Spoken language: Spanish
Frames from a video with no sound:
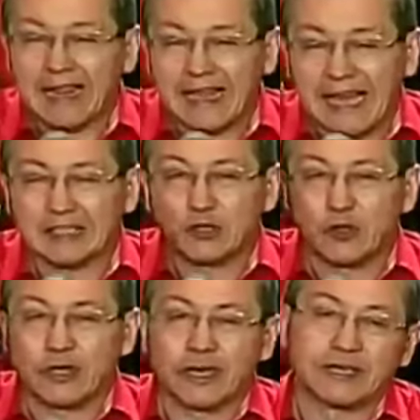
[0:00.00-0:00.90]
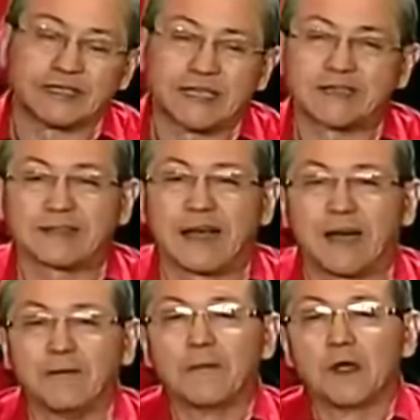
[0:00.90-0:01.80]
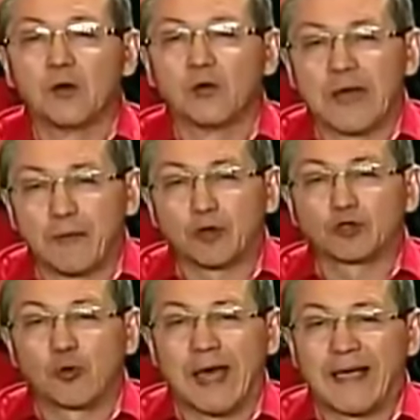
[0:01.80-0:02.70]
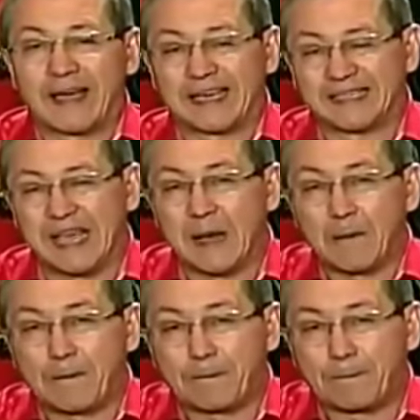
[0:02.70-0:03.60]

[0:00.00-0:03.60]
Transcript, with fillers: el caso de que exista una postulada que sea